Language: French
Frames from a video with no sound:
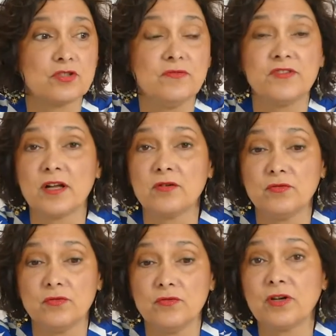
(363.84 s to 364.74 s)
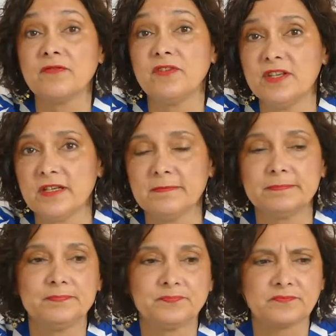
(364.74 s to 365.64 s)
qui vient le
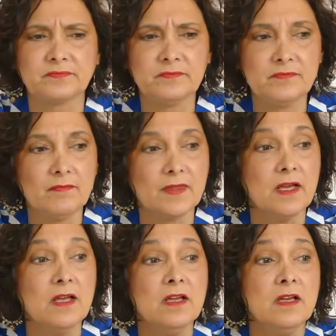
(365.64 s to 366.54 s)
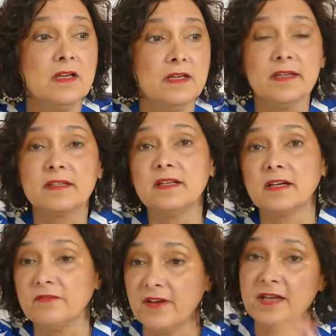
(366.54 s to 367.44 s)
réveiller et qu'il
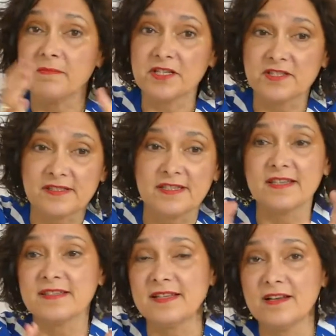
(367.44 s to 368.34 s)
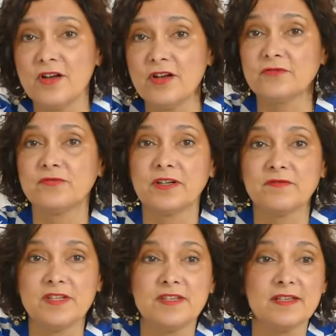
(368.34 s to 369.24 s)
réveille, Majesté, c'est l'heure de vous
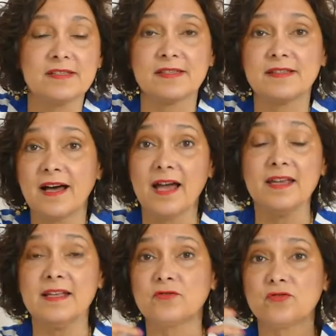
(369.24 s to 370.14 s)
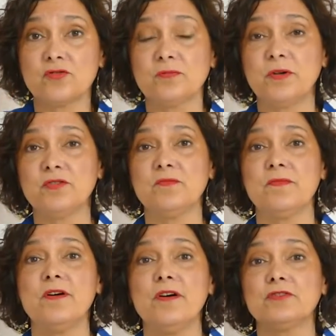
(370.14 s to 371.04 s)
réveiller, etc. Et il est toujours de bonne
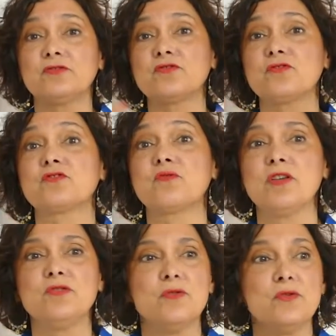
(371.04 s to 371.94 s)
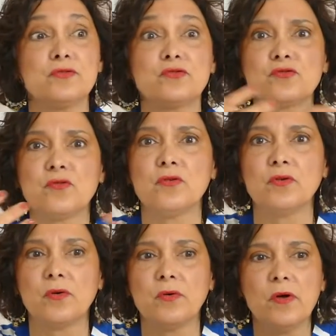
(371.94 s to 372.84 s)
humeur, toujours joyeux, toujours
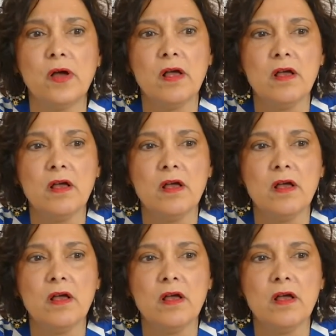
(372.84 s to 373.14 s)
heureux.